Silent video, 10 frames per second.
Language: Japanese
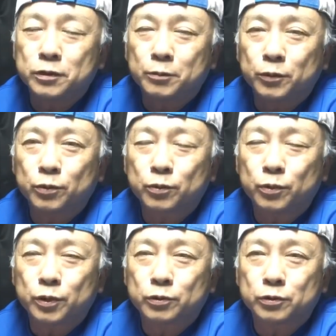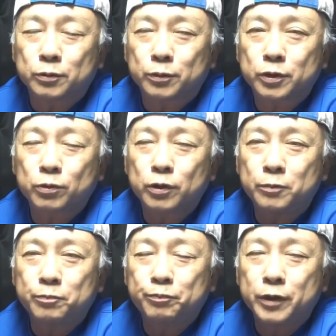うにもどこ行くにも人が
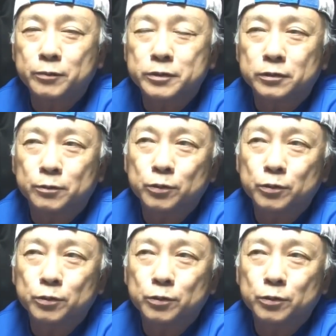いっぱいいますよね。